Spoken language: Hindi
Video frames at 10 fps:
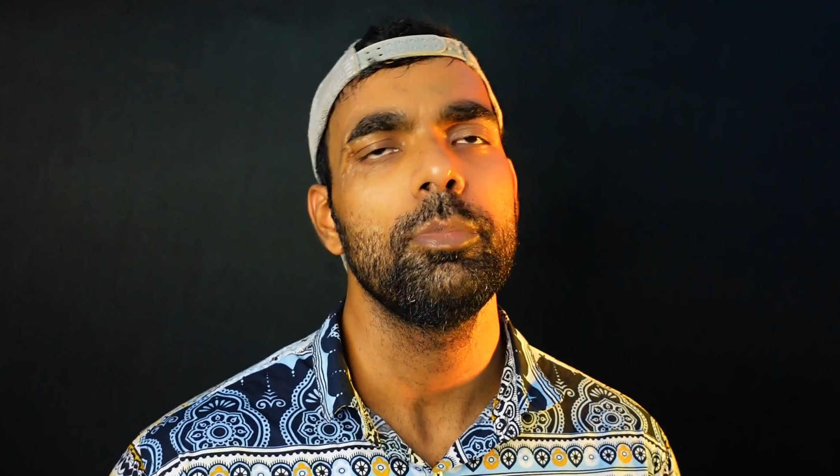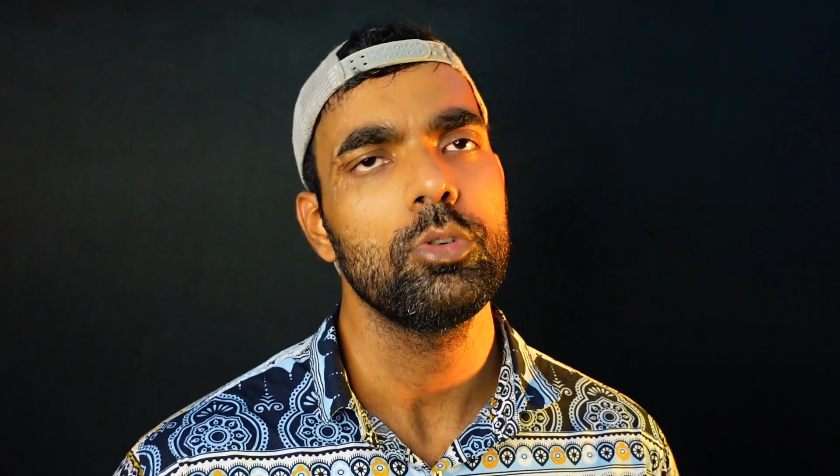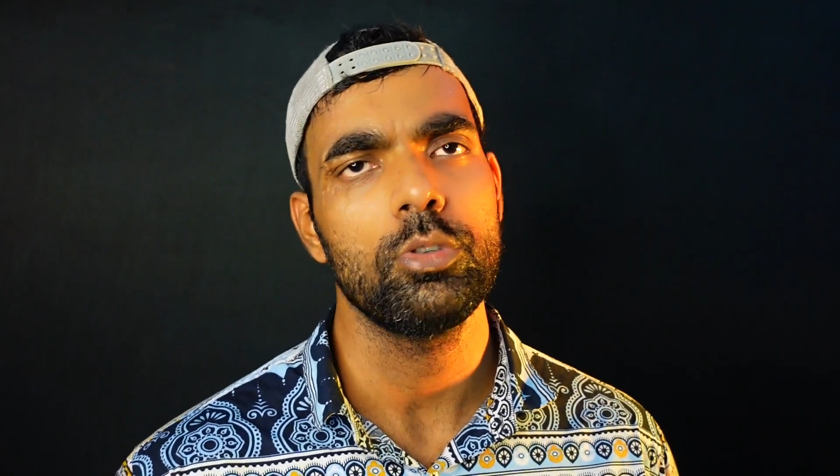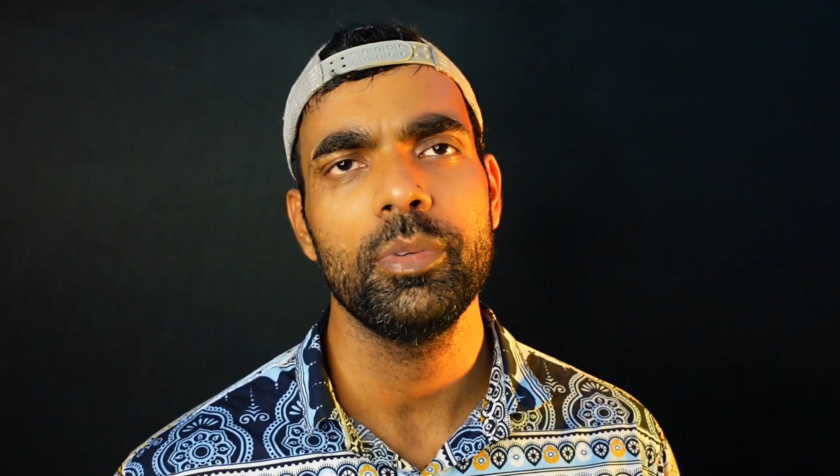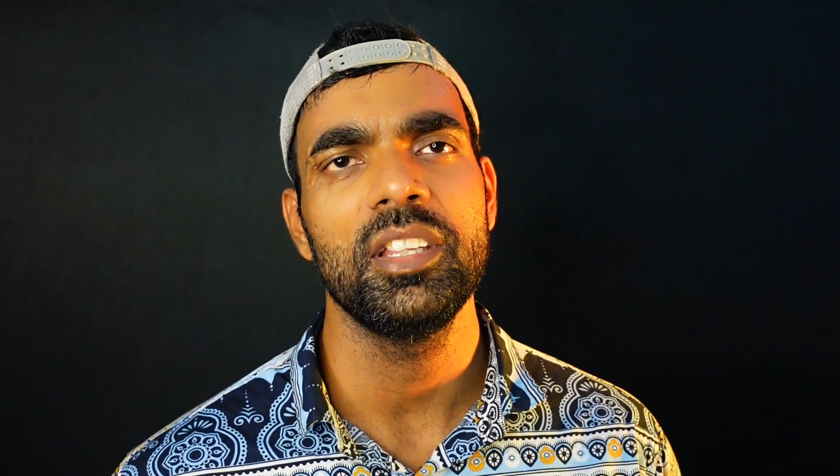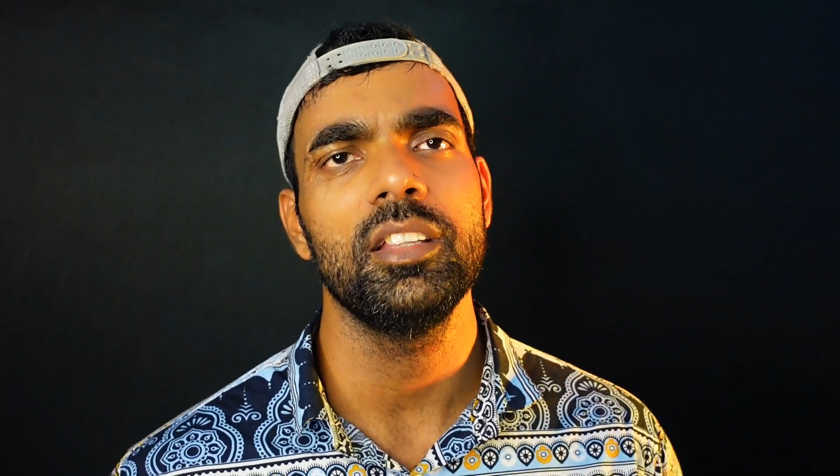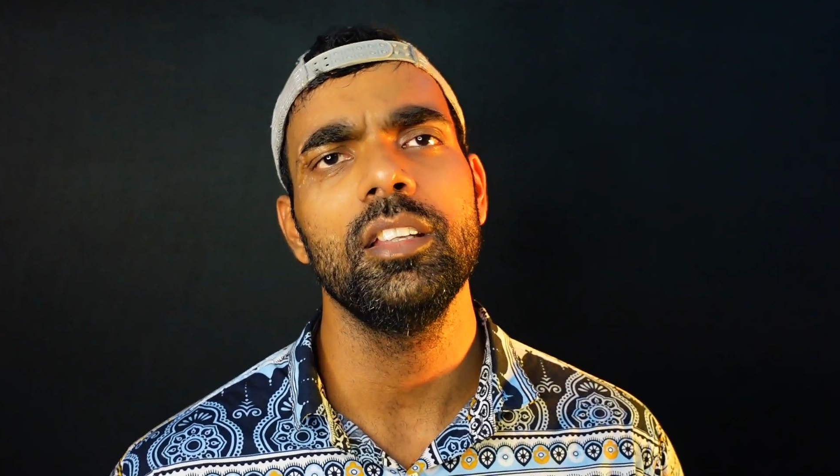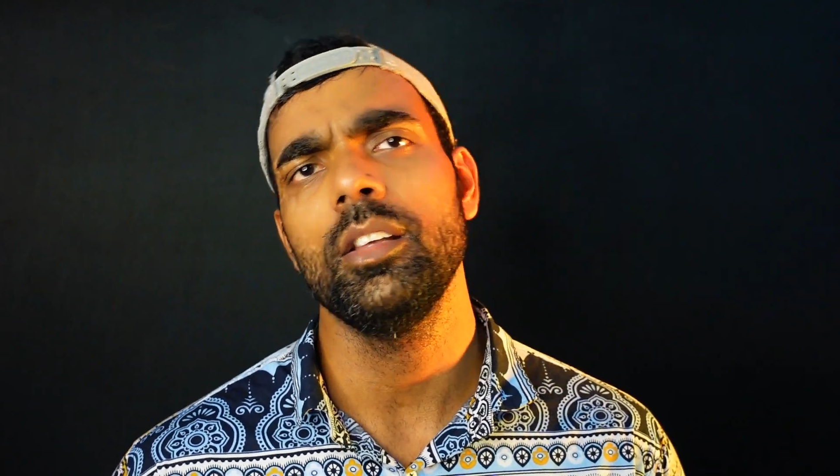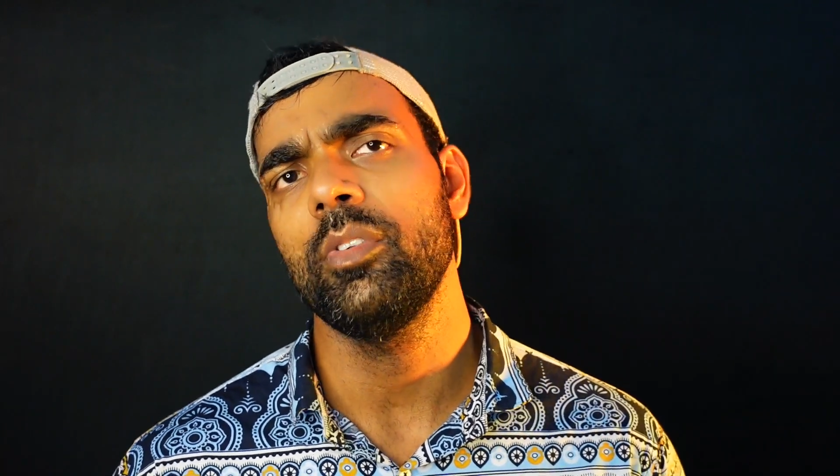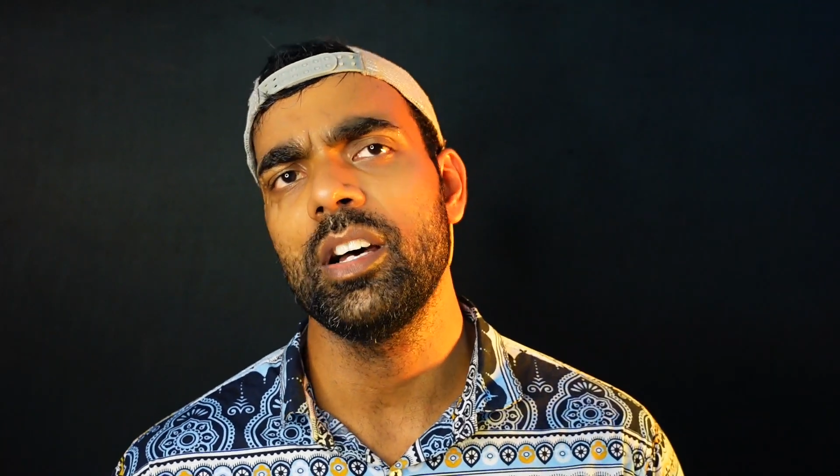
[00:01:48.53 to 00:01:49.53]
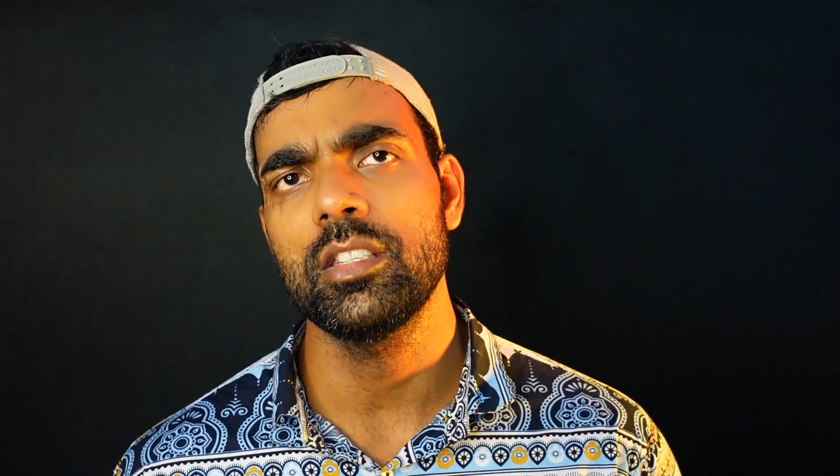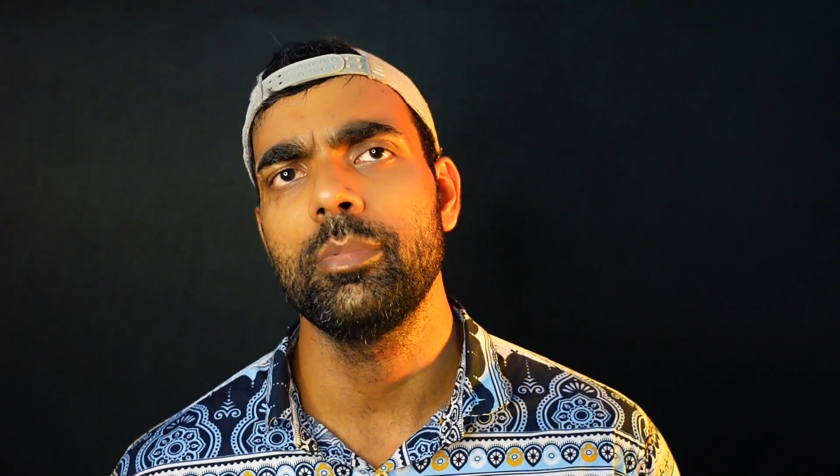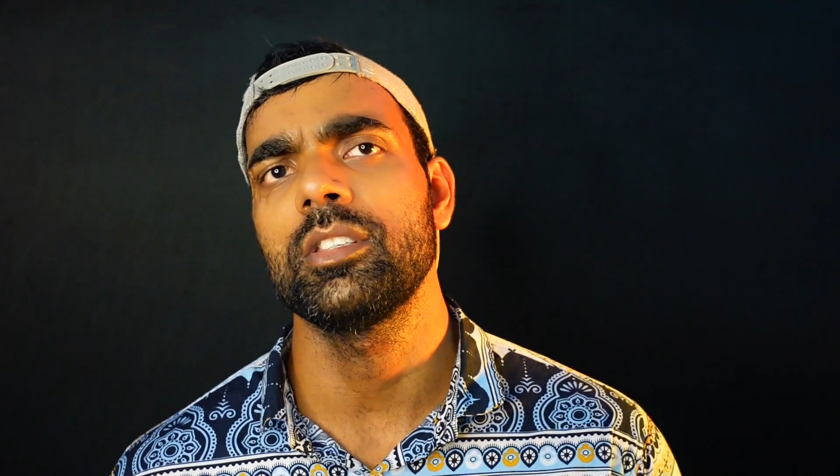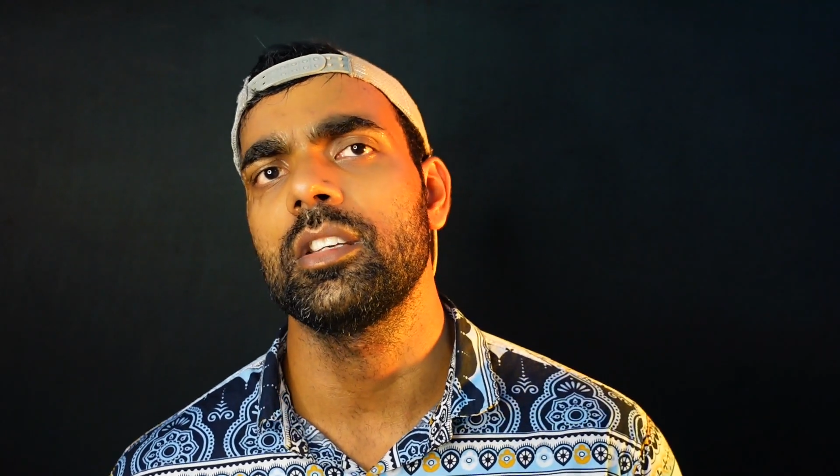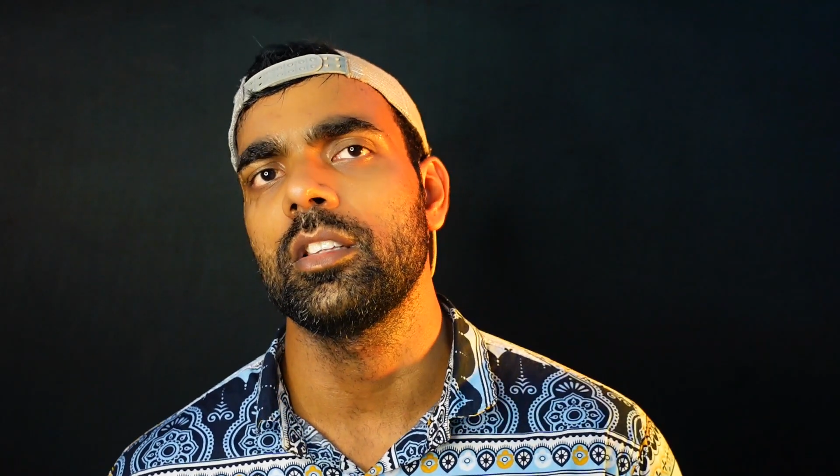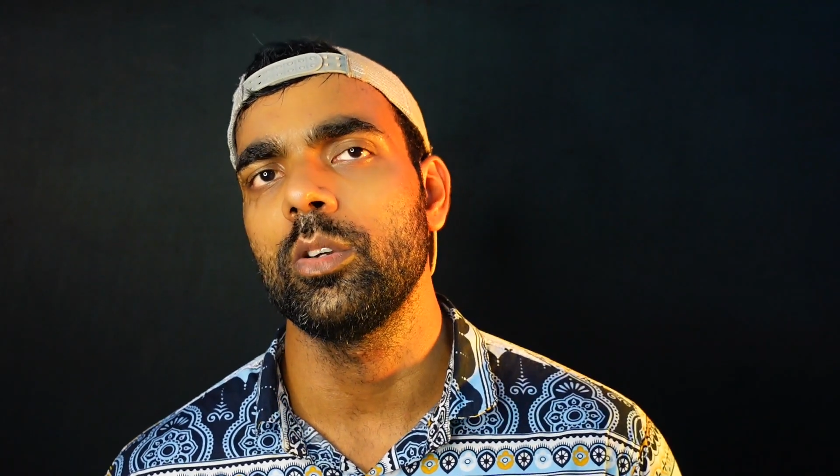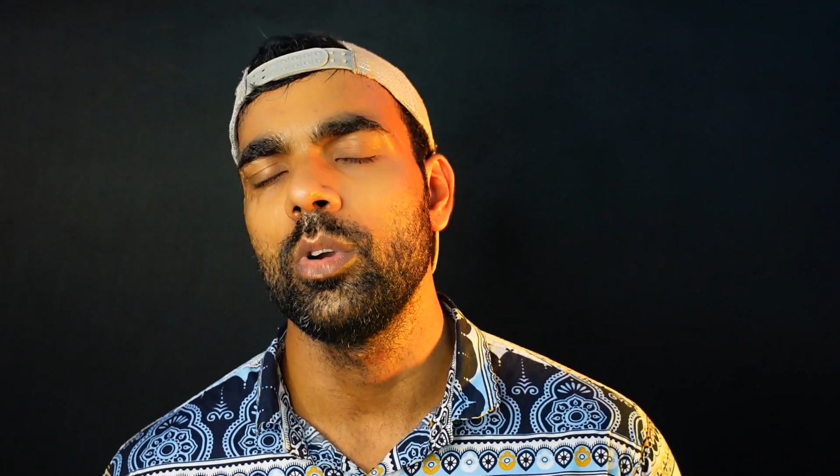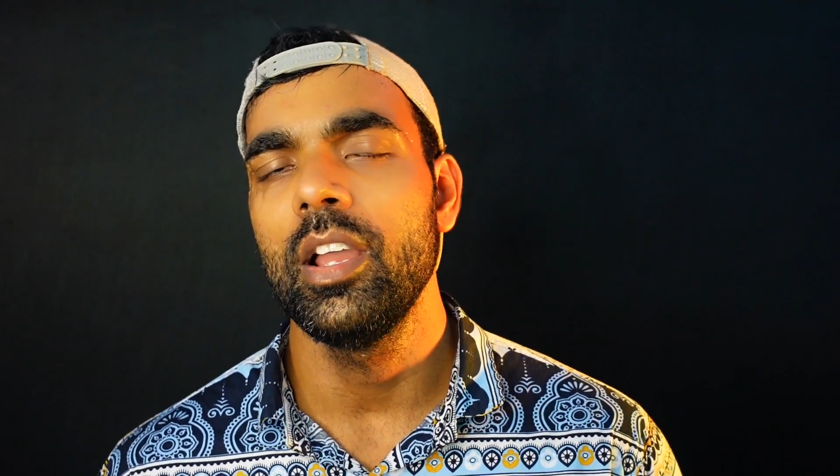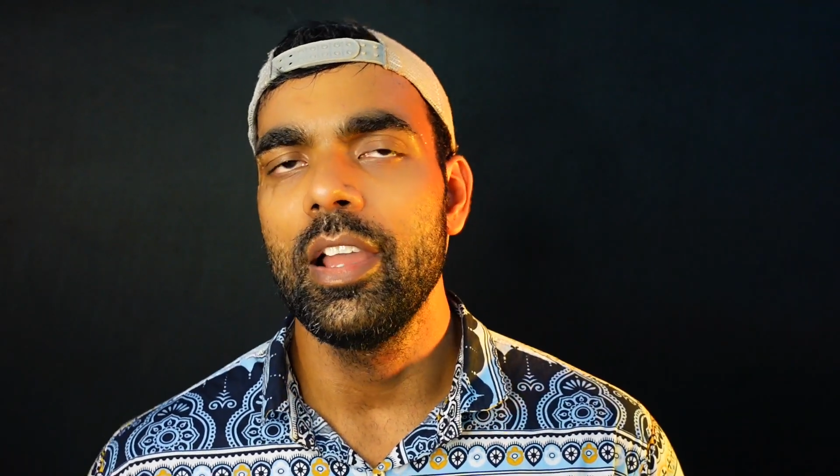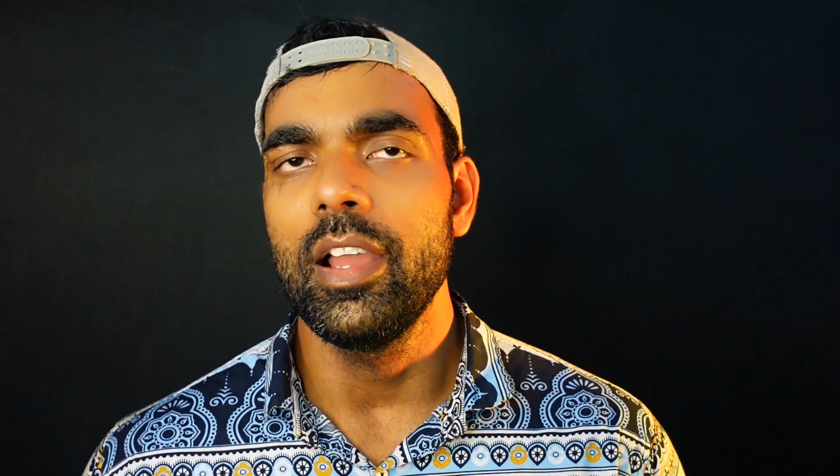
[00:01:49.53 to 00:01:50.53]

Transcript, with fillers: पोस्ट तुम्हें देते तब वहाँ से बन सकते हो